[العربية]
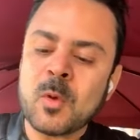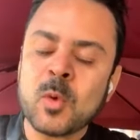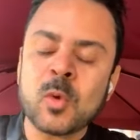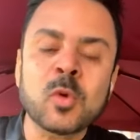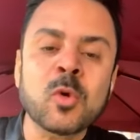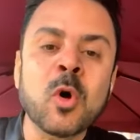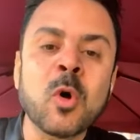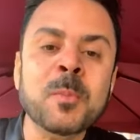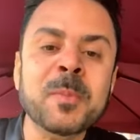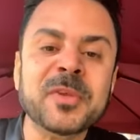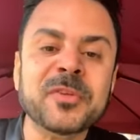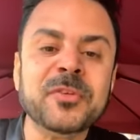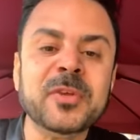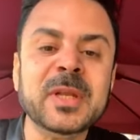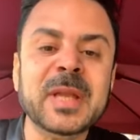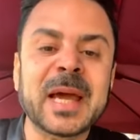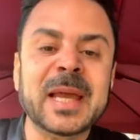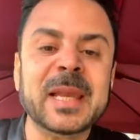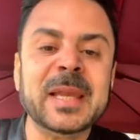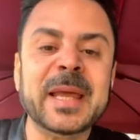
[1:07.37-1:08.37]
كلهم
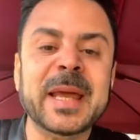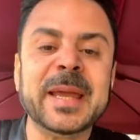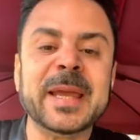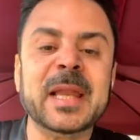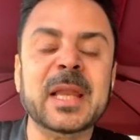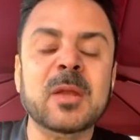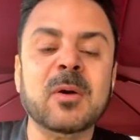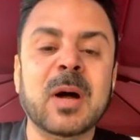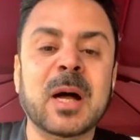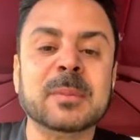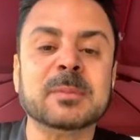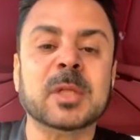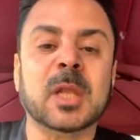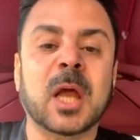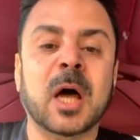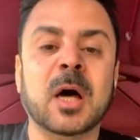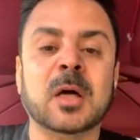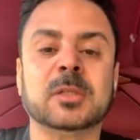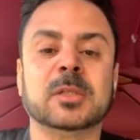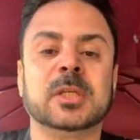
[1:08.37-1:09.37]
ماشيين على نهج اللي هو عبد
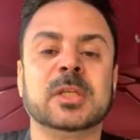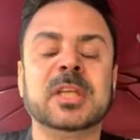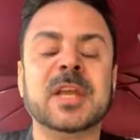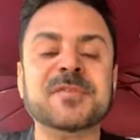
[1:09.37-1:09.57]
العاطي